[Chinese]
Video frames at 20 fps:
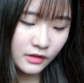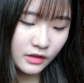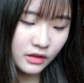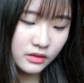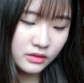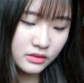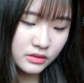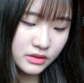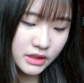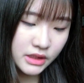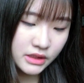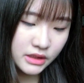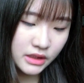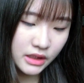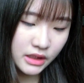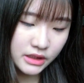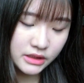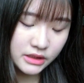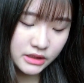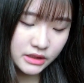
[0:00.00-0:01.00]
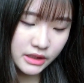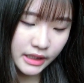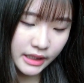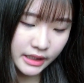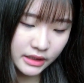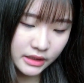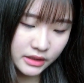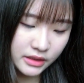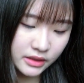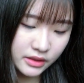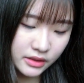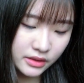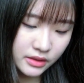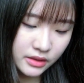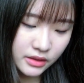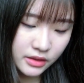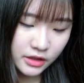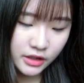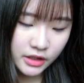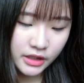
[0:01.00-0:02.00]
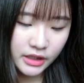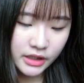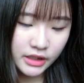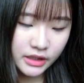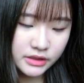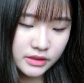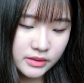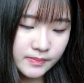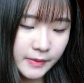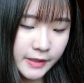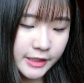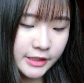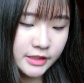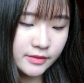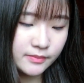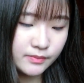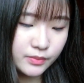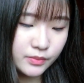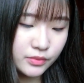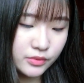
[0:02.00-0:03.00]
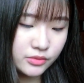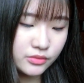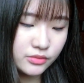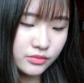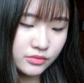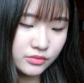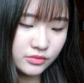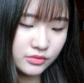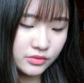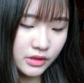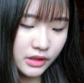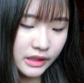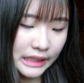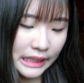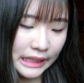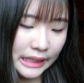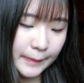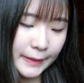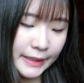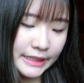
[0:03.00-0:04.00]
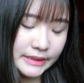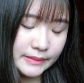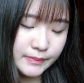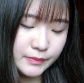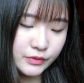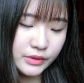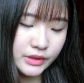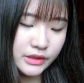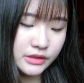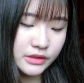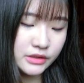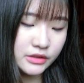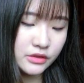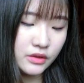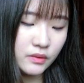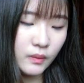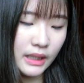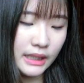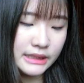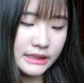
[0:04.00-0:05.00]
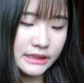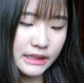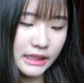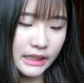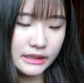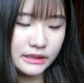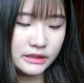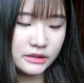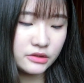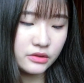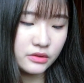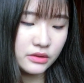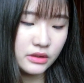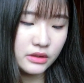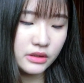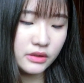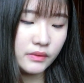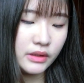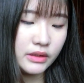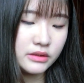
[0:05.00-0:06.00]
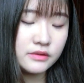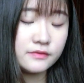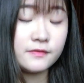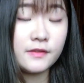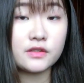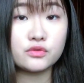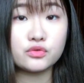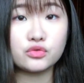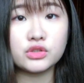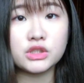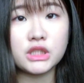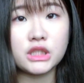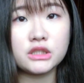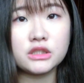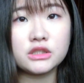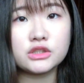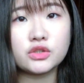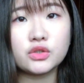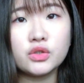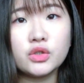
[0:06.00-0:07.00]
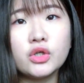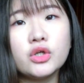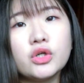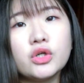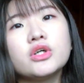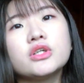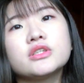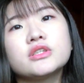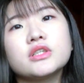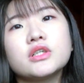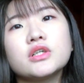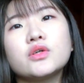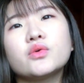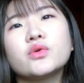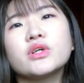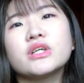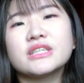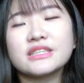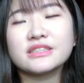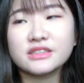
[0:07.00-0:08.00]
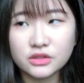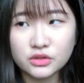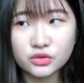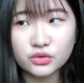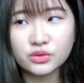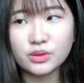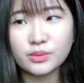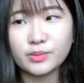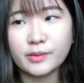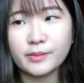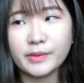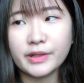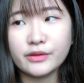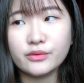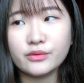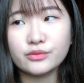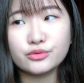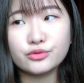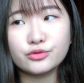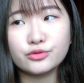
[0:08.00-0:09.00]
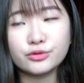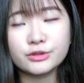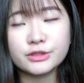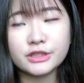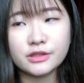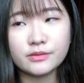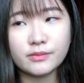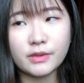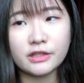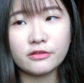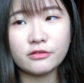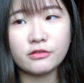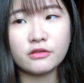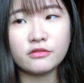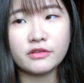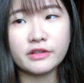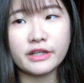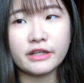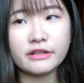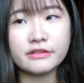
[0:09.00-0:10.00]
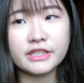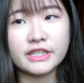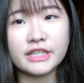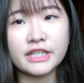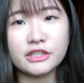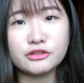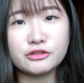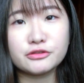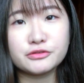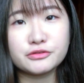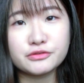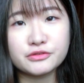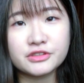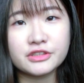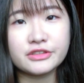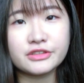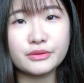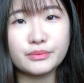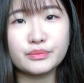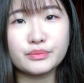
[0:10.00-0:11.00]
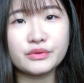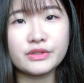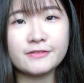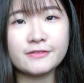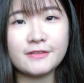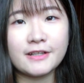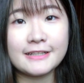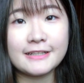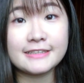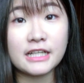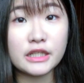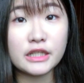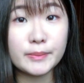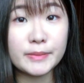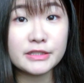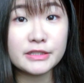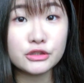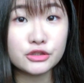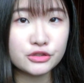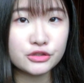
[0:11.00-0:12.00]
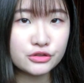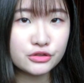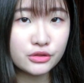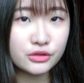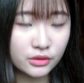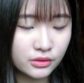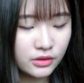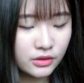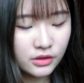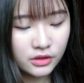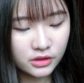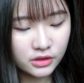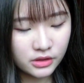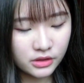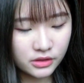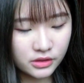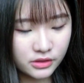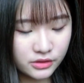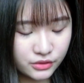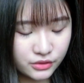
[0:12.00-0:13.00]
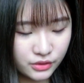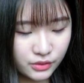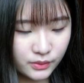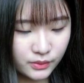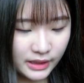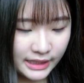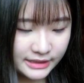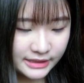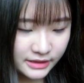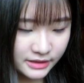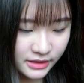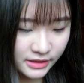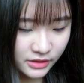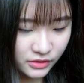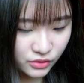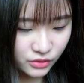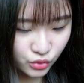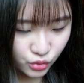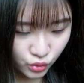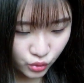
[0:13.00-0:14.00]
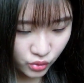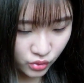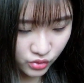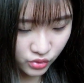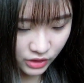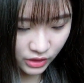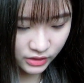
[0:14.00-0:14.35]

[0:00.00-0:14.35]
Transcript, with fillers: 然后接下来是两个，一个是背景布，哎，两个背景布，一个是挂起来那种，然后另外一个是放桌上那种。这个我也在斟酌要不要买，因为如果我真的买的话，我应该会拿去宿舍用，不会放在家里面使用，所以我还在斟酌。